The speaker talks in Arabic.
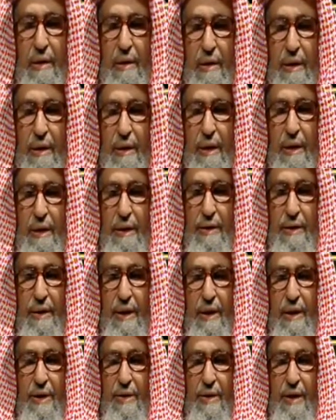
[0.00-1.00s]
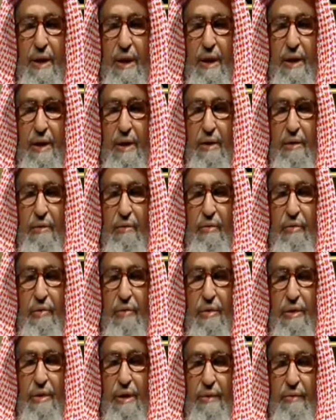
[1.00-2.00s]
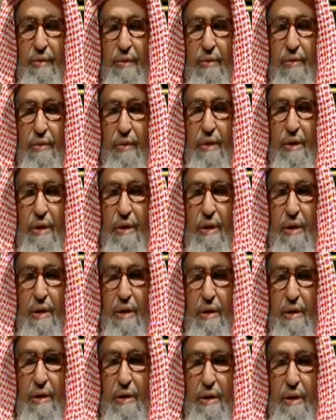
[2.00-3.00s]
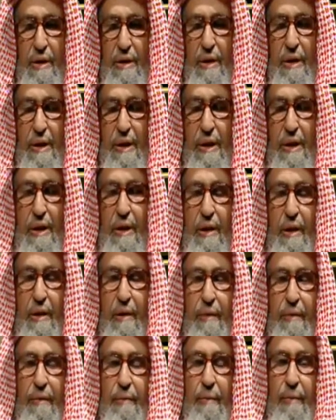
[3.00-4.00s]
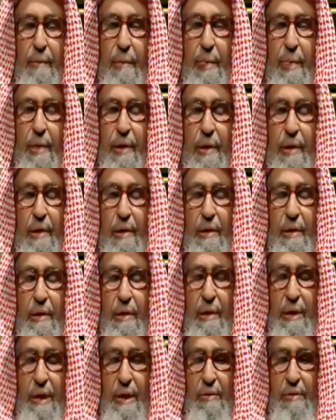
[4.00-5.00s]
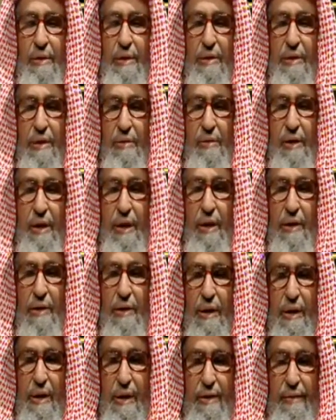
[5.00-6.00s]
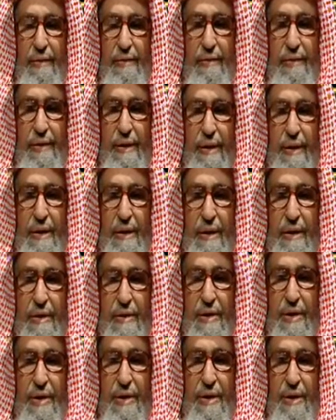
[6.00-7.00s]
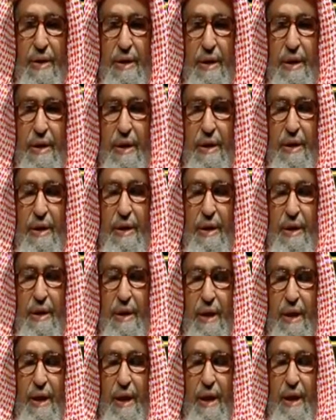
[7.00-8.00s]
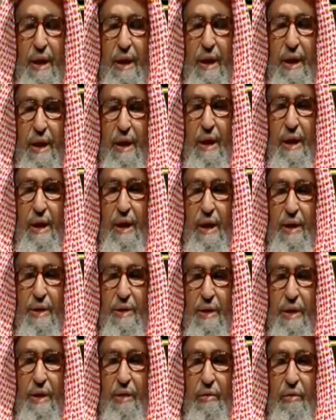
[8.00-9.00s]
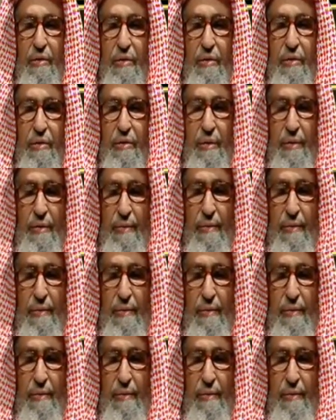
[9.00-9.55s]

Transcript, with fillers: لا ينتهز هذه الفرصة فينكر الدين أو يتباطأ في تسديده إذا حل أجله